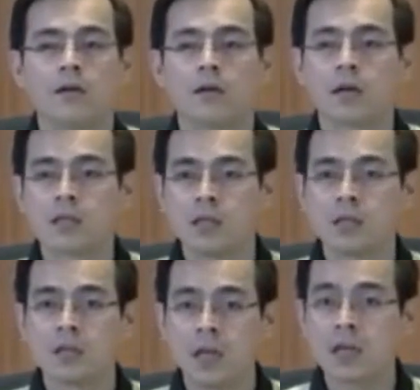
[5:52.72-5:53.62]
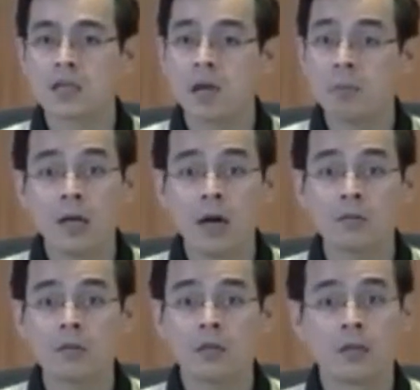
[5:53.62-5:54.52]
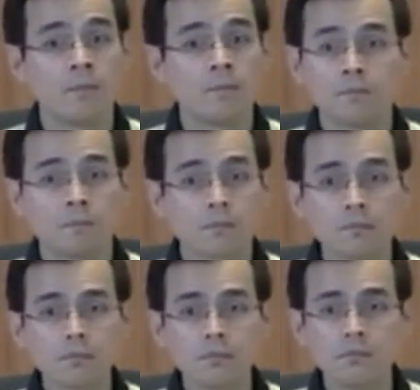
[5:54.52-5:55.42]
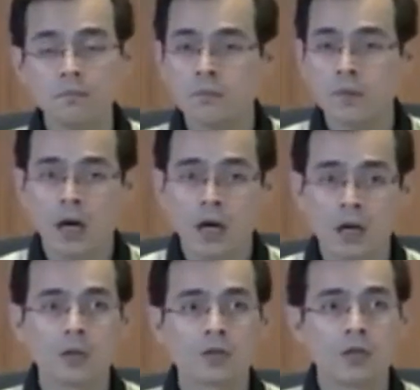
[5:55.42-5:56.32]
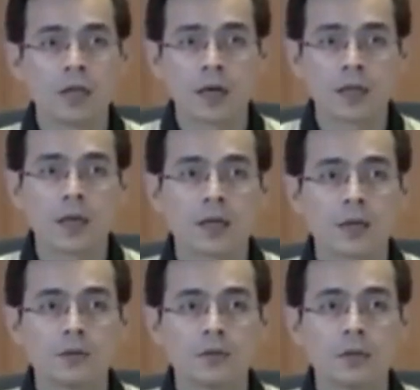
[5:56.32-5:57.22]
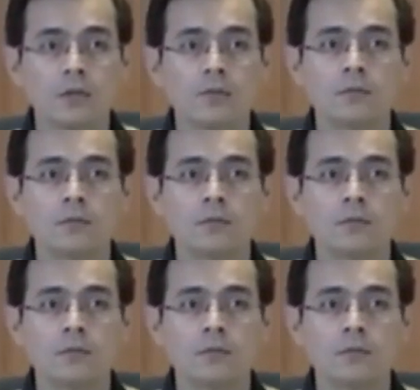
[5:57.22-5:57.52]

Kasi sinagsasabi na ako eh. Arestuin, lahat ang arestuin.